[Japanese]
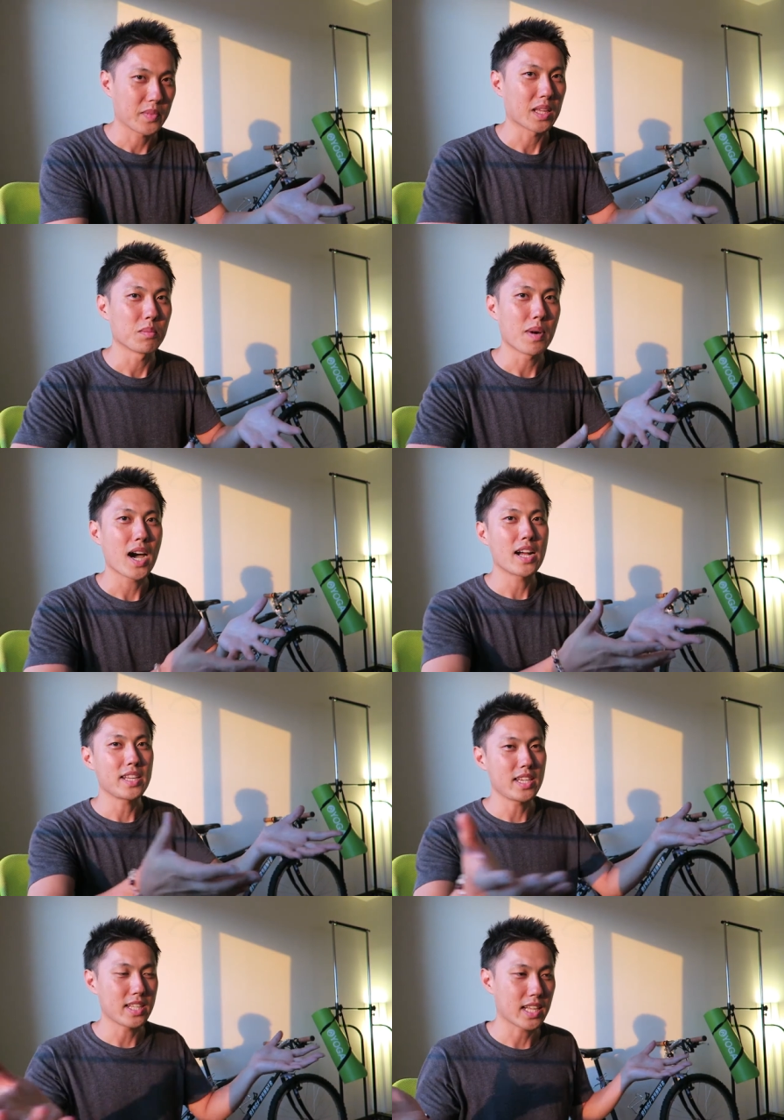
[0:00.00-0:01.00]
あの周
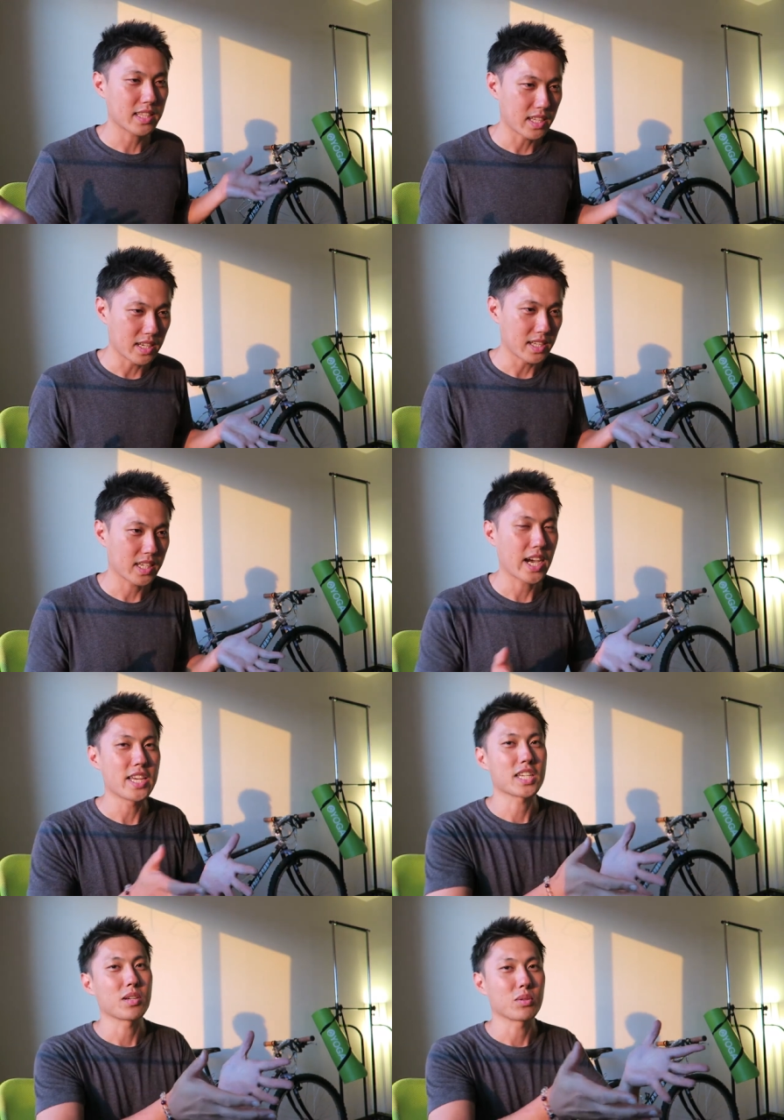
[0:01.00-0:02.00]
りだったり
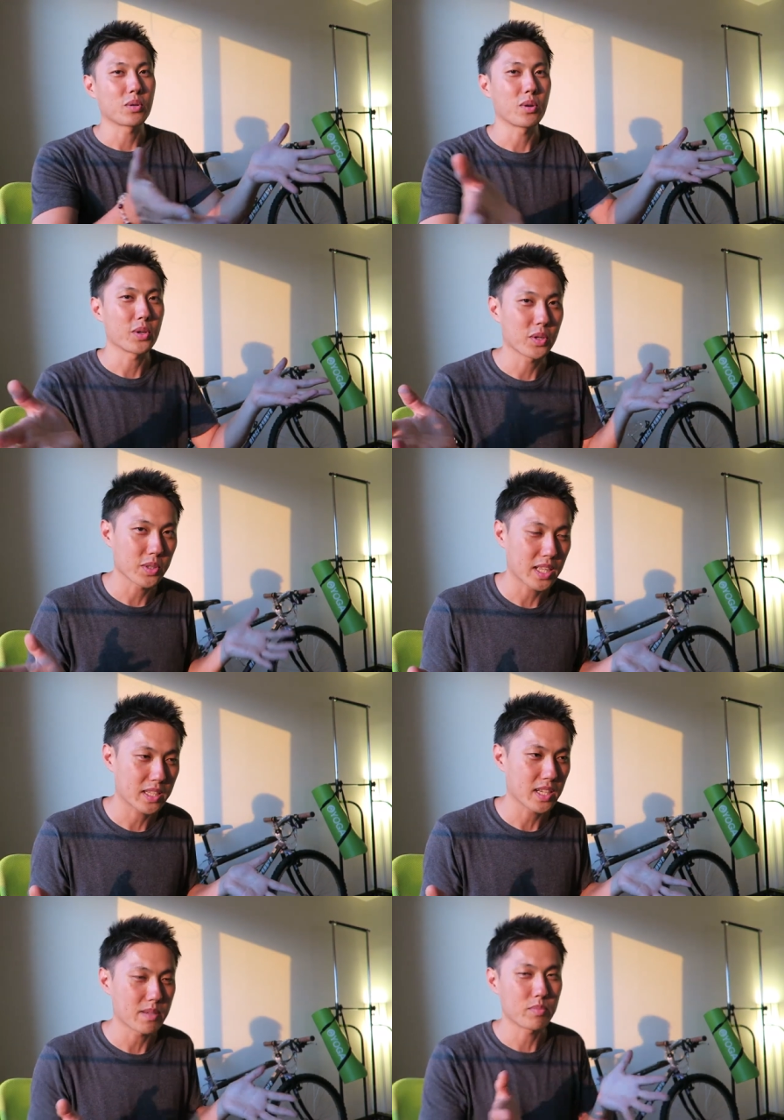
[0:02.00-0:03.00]
会社の同僚
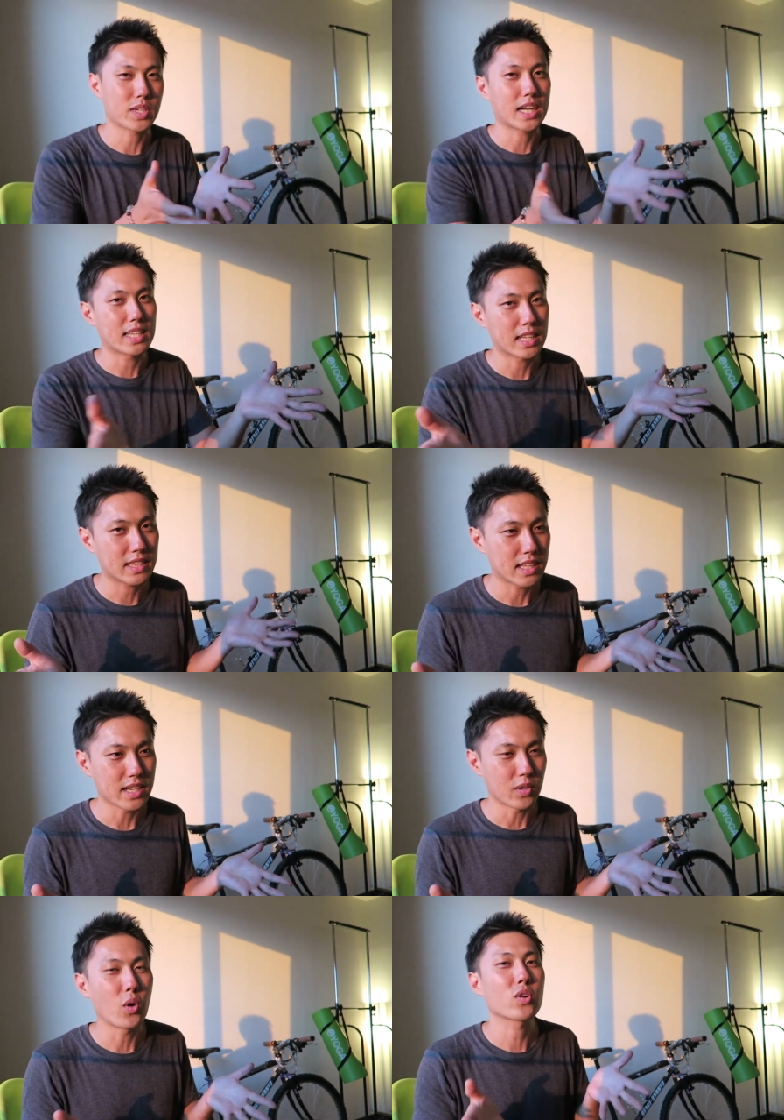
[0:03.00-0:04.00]
だったり部下だった
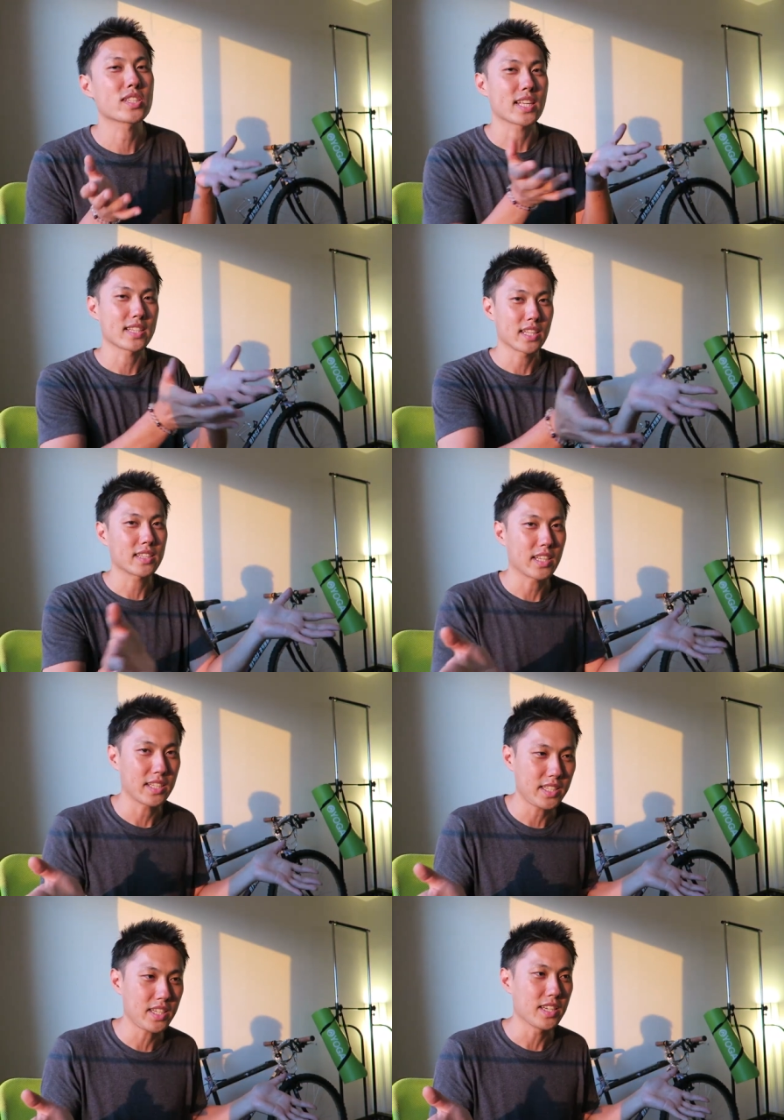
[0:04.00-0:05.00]
り奥さんだった
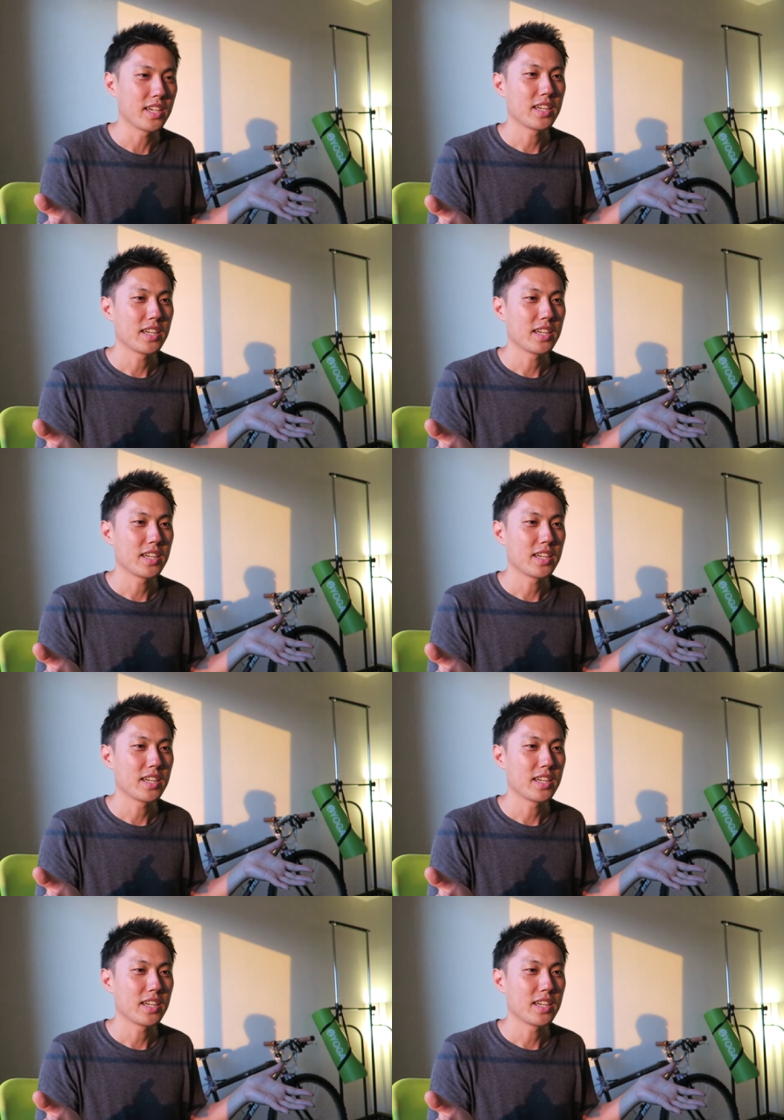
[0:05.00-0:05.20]
りに